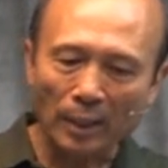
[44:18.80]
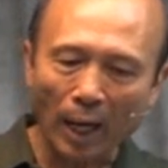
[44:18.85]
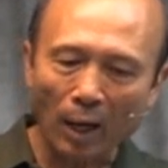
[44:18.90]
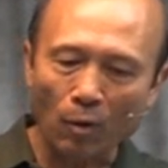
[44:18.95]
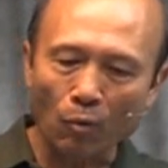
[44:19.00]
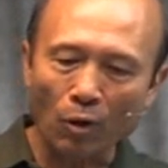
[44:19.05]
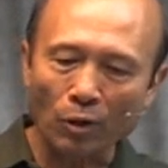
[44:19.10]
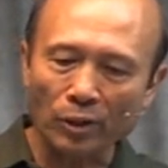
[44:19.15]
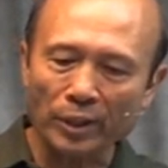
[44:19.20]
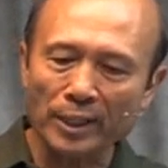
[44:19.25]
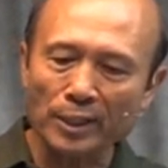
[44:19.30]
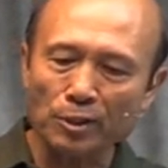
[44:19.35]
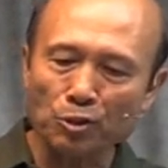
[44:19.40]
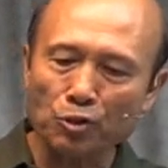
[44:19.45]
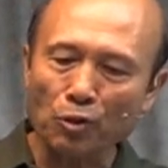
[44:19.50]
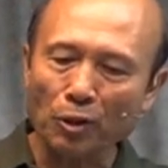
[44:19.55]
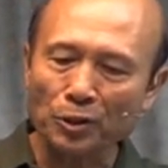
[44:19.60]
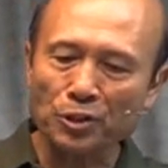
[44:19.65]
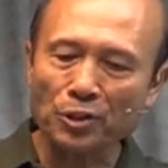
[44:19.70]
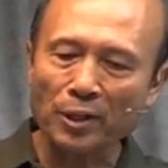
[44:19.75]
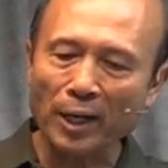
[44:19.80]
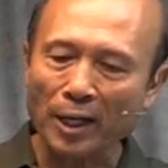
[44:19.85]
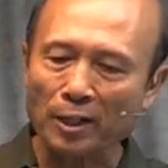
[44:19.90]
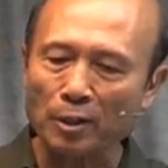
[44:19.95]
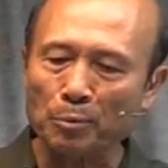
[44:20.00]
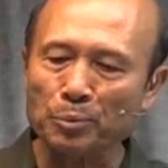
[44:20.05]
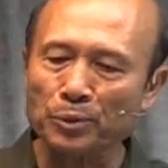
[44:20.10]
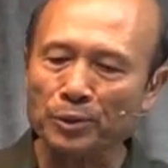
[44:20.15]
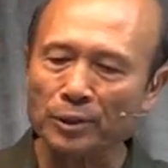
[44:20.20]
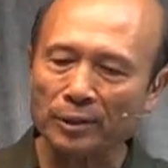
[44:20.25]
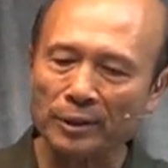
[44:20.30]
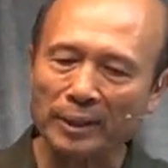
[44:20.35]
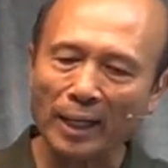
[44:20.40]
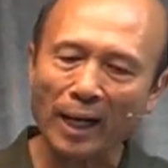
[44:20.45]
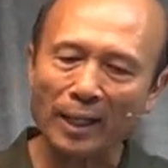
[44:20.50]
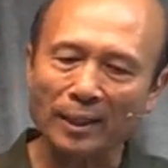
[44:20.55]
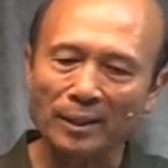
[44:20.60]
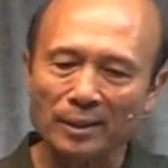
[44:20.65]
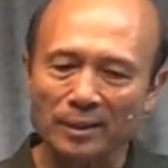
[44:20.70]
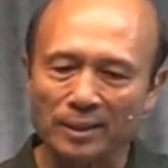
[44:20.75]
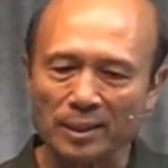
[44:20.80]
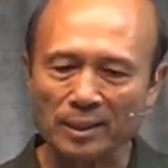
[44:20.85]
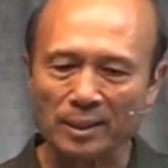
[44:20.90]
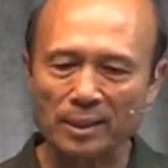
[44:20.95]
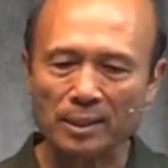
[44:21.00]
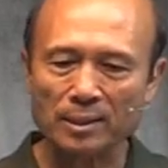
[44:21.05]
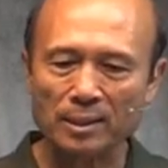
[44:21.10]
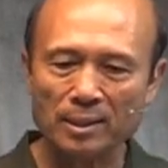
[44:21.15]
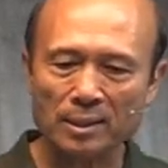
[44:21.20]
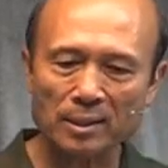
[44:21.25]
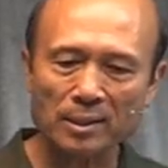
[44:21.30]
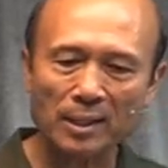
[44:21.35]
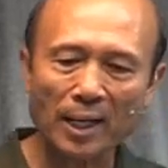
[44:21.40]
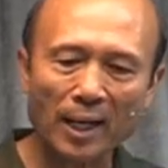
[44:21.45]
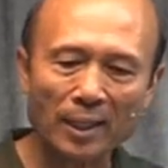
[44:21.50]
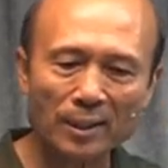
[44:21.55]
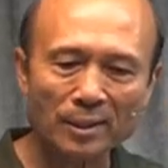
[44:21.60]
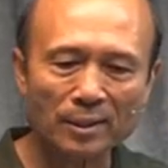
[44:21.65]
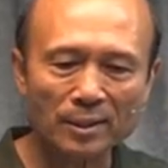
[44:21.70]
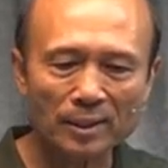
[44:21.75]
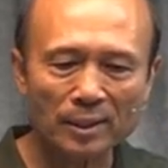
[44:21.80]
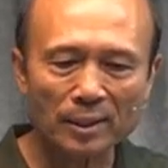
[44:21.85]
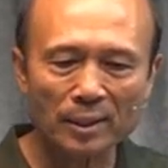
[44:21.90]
啊，我可以说出来，你不用看这些字哈。